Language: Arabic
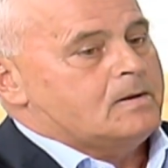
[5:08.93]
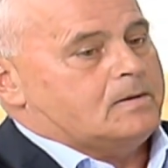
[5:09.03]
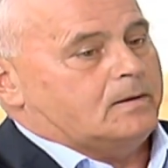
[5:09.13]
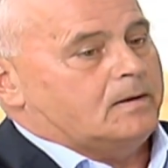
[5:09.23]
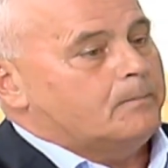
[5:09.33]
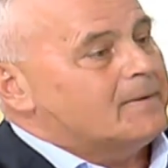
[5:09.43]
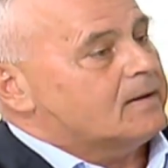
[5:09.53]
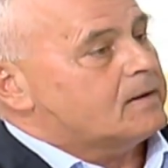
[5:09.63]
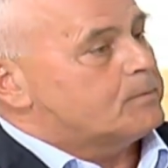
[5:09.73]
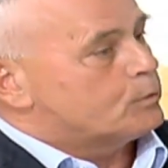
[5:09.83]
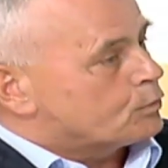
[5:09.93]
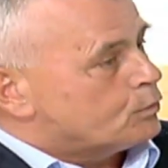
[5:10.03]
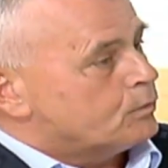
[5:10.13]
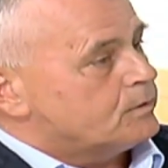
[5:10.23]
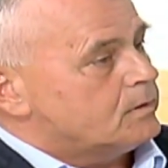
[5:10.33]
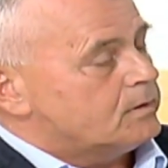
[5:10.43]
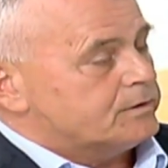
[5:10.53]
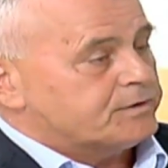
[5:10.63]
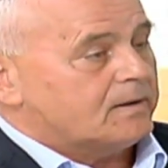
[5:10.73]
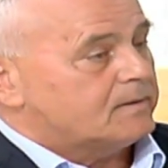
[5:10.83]
يعني الميديك بده يكون
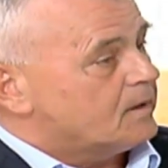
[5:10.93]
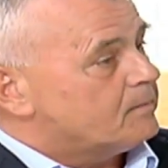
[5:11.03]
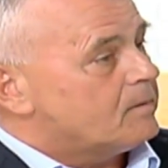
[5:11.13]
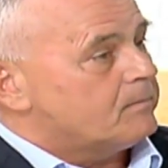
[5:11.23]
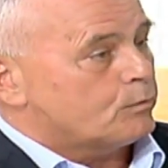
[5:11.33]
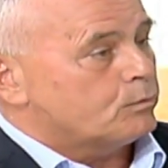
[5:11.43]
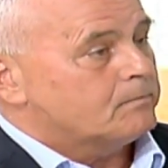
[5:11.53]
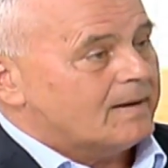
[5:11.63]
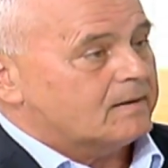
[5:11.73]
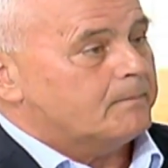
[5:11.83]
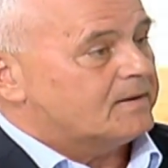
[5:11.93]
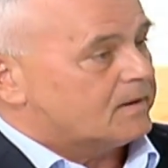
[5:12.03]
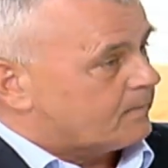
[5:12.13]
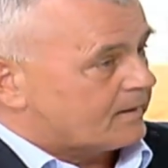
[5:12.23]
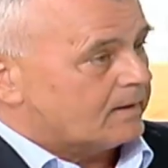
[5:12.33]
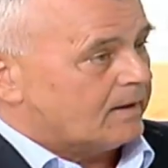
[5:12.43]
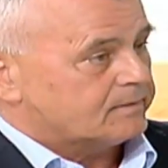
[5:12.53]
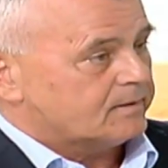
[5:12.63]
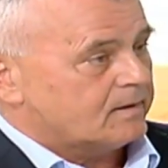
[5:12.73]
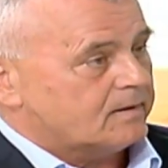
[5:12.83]
شغله كثير مهم يكون معنا ميديك بكل
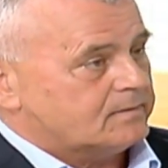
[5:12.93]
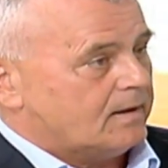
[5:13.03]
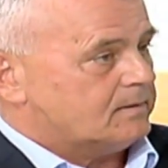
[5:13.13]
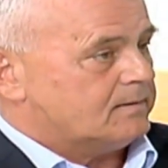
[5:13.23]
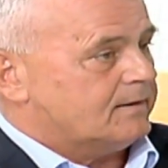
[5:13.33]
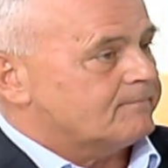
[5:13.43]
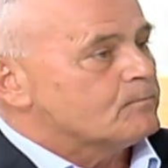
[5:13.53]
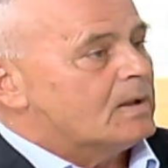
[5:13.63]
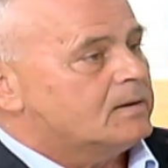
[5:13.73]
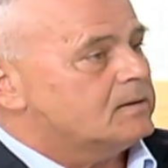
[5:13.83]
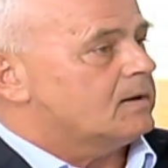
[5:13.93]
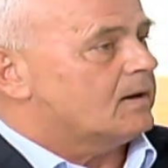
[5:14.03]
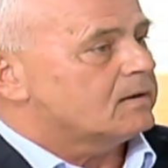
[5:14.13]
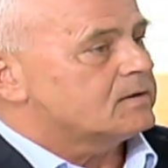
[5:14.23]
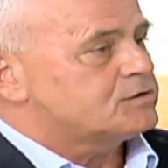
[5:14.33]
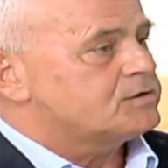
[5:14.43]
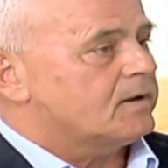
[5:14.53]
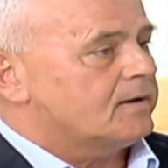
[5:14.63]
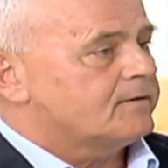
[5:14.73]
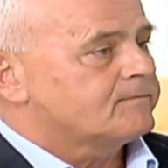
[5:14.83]
حضيرات حتى يقدر يخلص
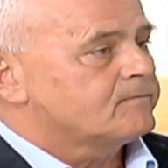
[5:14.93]
وكمان بيكون